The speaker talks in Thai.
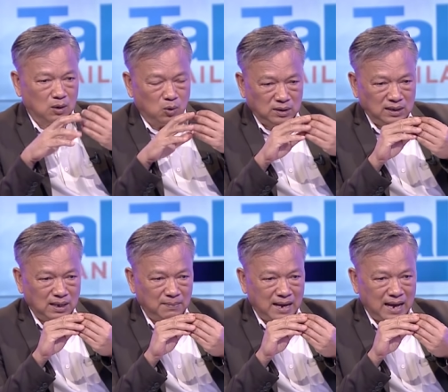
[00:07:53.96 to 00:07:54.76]
คนที่
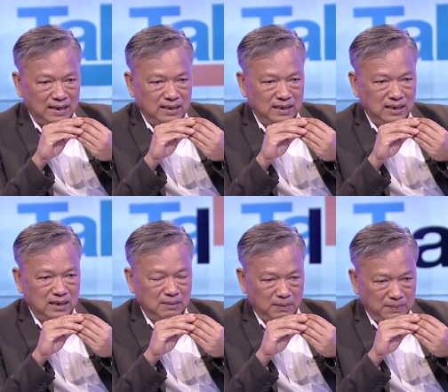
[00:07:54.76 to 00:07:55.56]
ทำงานดี
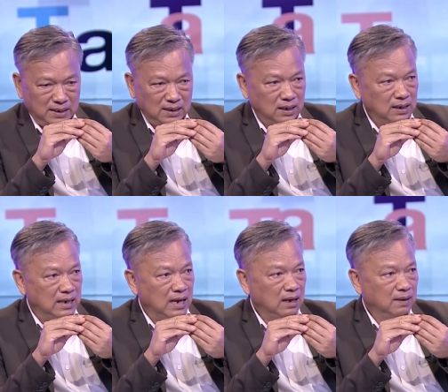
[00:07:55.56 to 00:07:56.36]
เนี่ยมันมีเยอะ
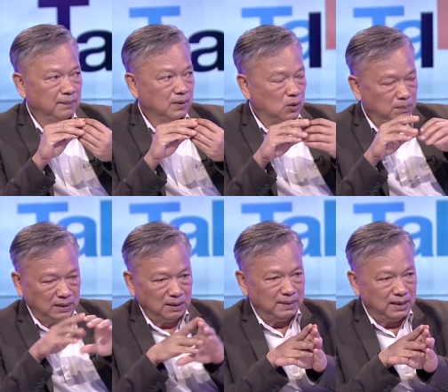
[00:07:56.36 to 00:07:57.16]
นะคะคนมัน
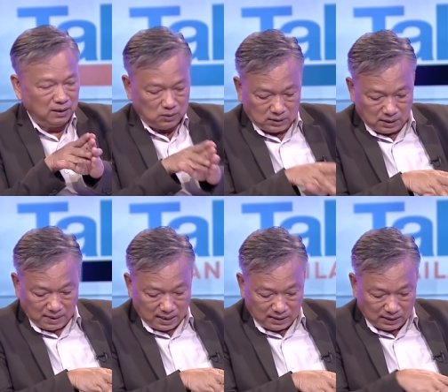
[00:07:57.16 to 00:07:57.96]
ต้องเป็นเรื่องของคนทำ
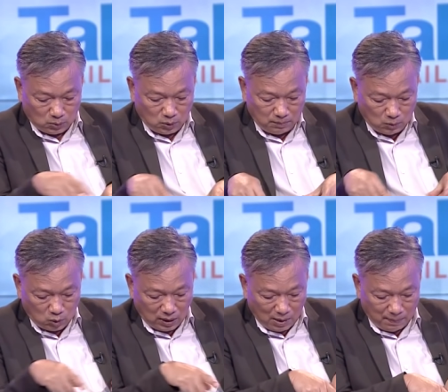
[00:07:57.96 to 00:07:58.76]
งานดี แต่คุณคุ
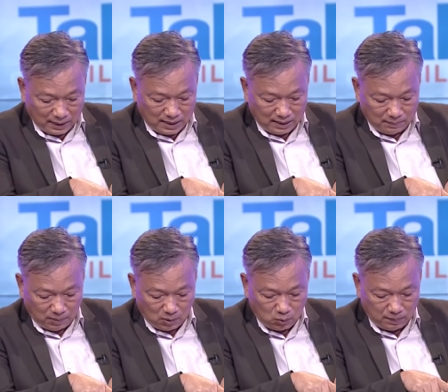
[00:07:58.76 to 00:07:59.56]
ณเอาไปคิดพ
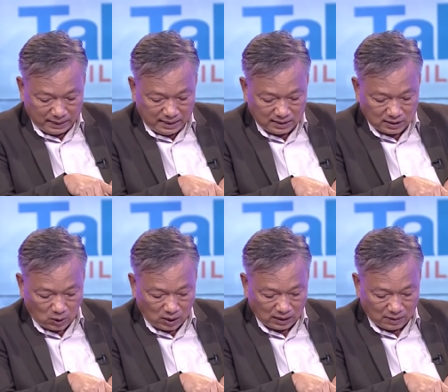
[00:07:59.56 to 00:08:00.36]
อคุณไปคิด
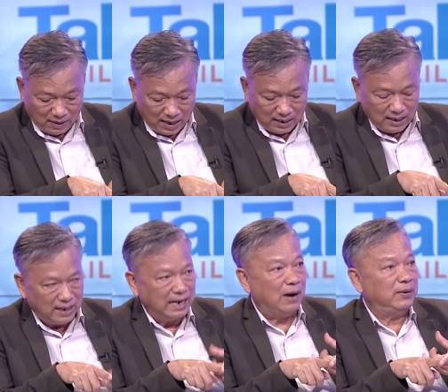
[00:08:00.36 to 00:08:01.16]
ซ้อนกับว่า
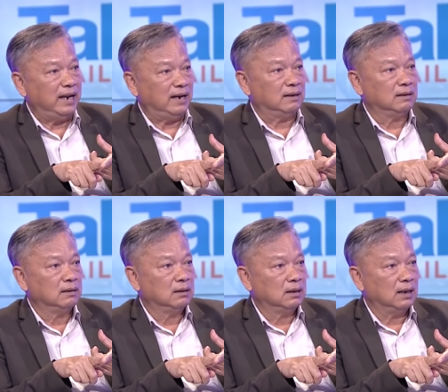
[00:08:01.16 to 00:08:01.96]
ดาวเด่น
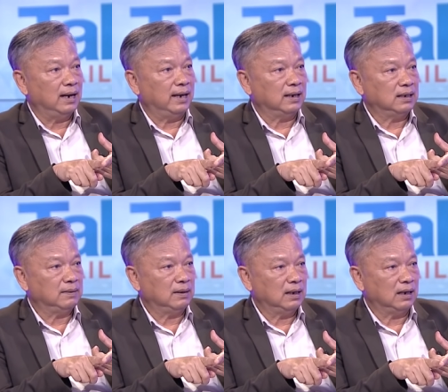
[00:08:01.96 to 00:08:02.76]
อะไรเงี้ยใช่
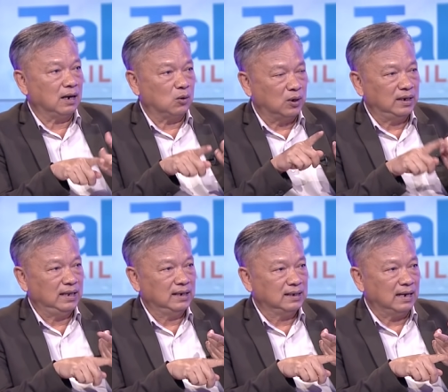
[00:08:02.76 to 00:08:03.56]
ไหมแล้วกับคน
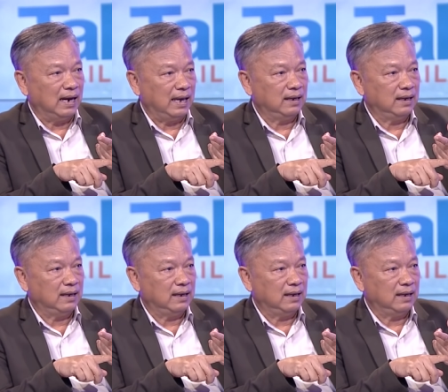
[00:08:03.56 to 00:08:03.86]
ดีคืออะไร